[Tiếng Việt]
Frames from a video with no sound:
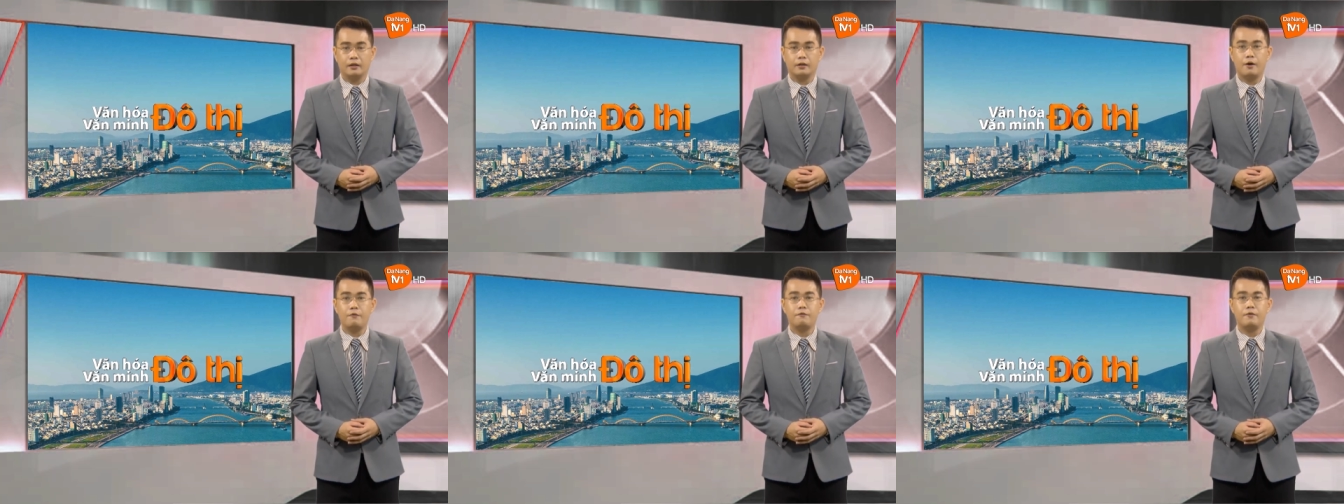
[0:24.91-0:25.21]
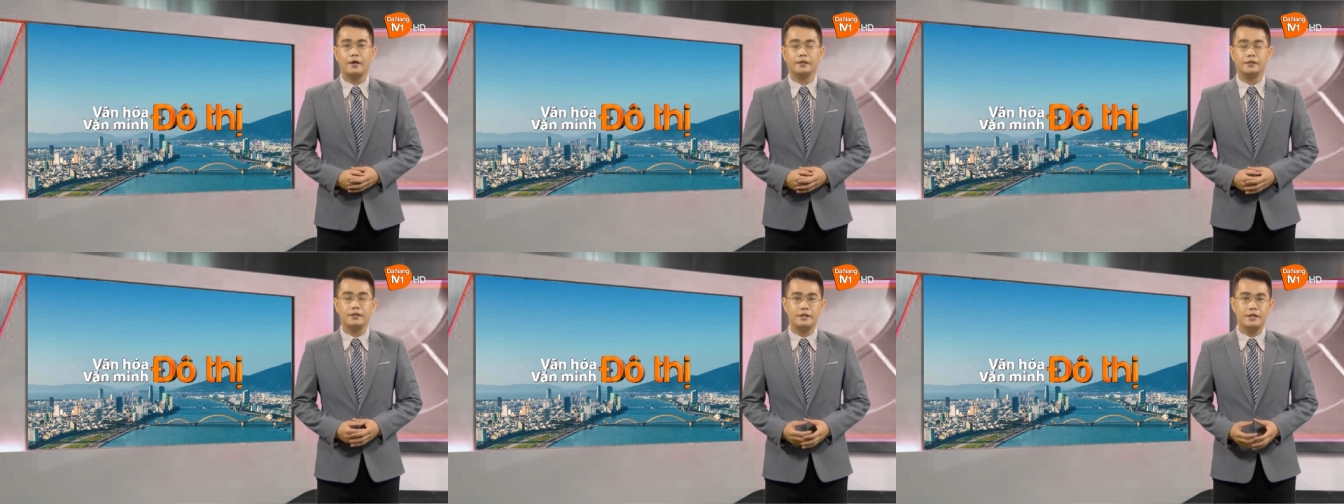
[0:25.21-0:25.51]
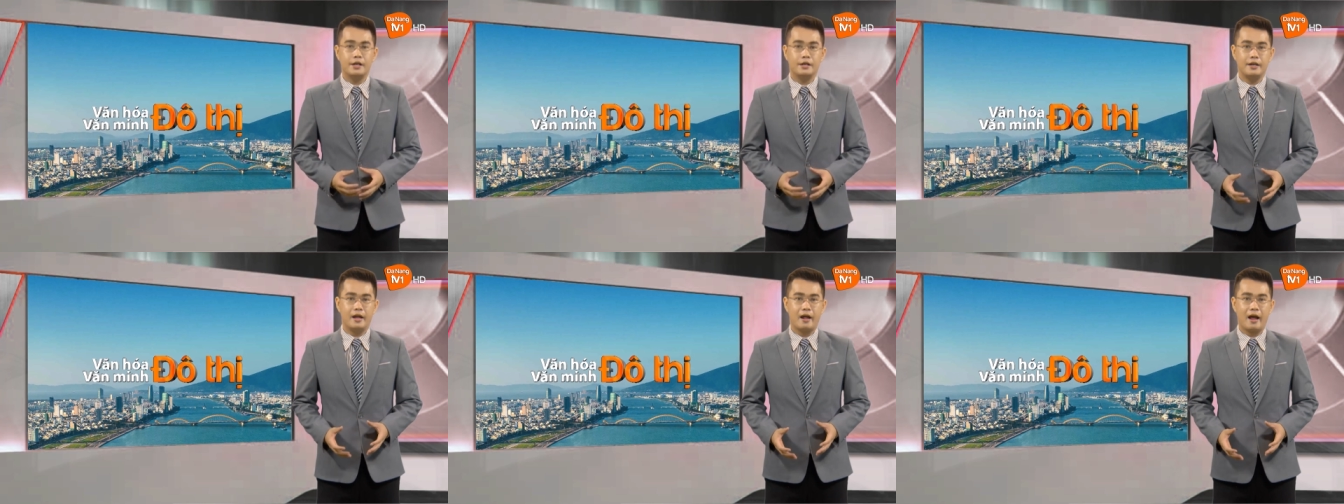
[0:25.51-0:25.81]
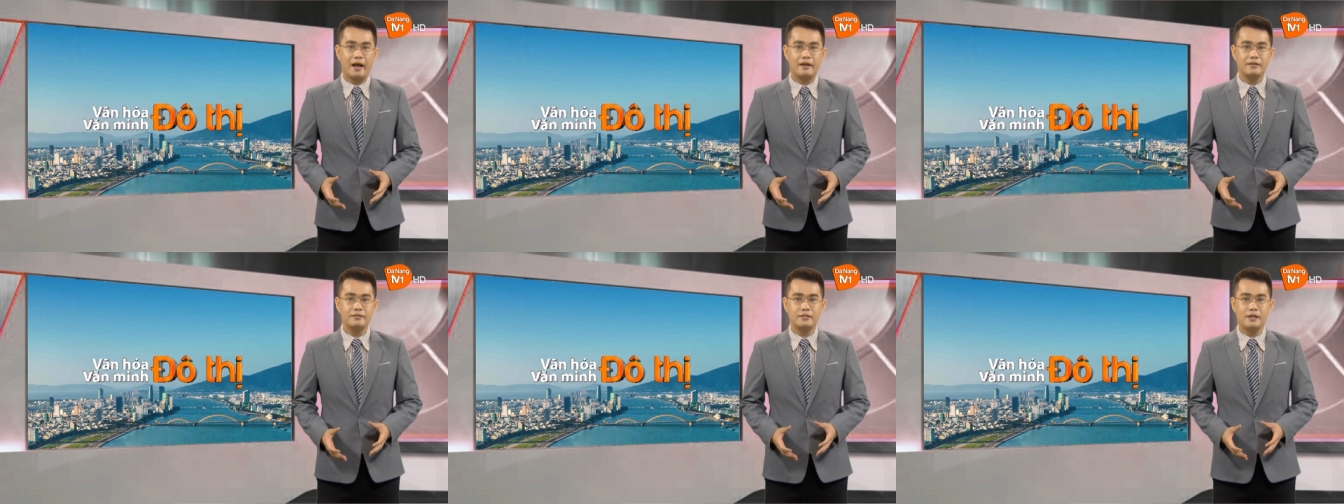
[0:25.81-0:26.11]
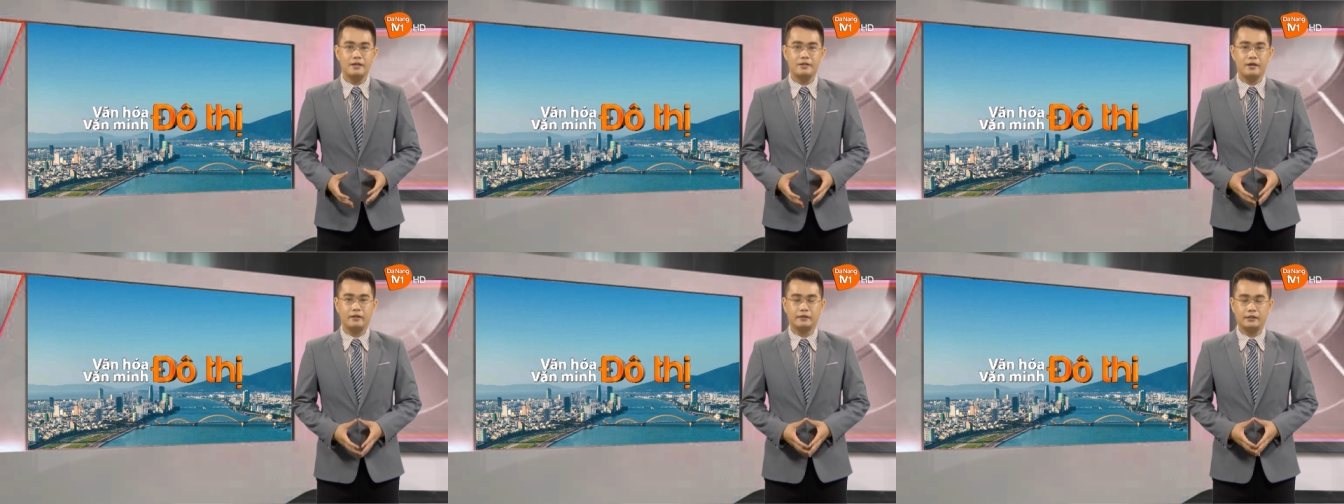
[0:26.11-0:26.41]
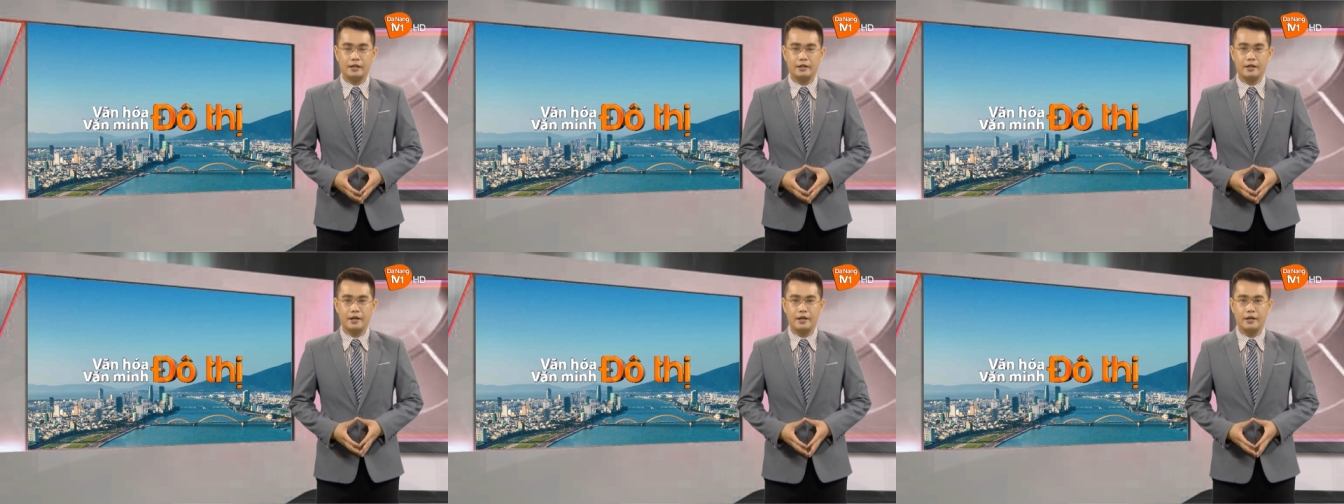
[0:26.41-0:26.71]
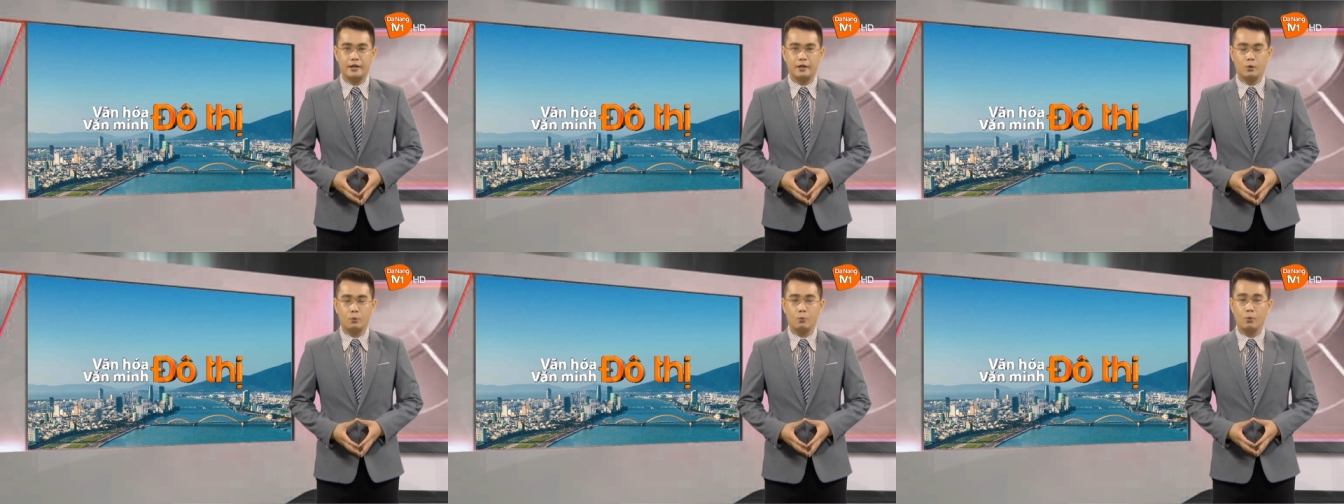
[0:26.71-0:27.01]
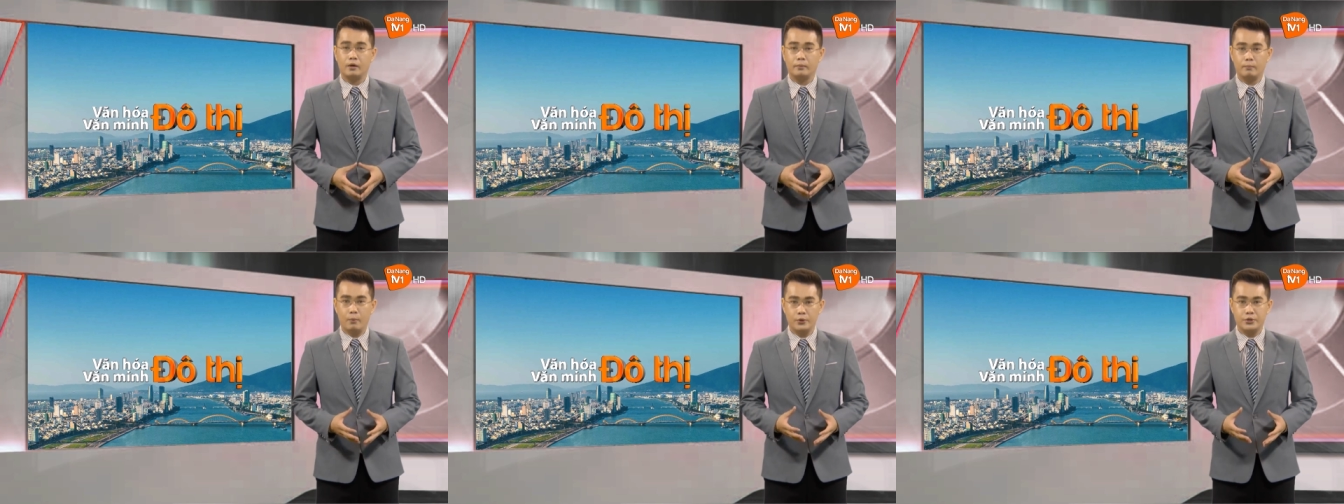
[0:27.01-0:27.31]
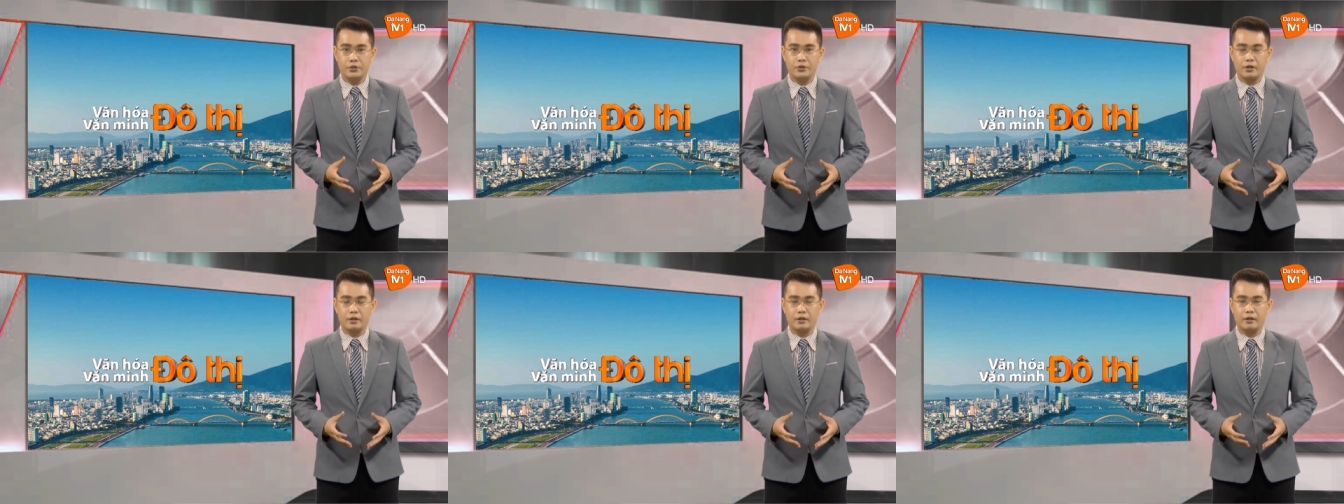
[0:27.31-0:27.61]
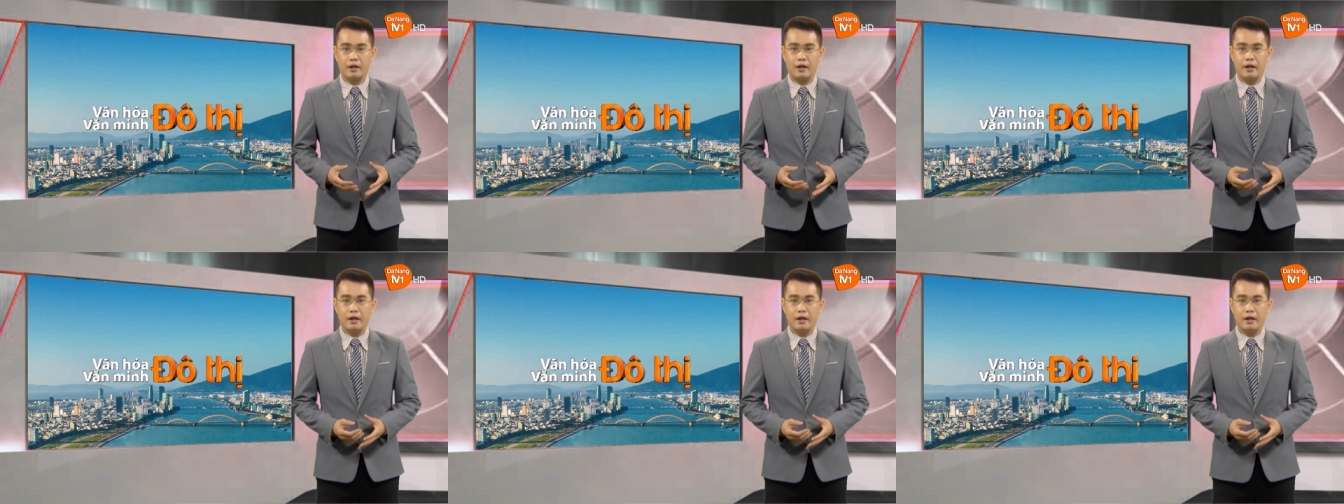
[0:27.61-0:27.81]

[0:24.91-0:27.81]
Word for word: góp phần thực hiện đề án xây dựng Thanh Khê quận môi trường.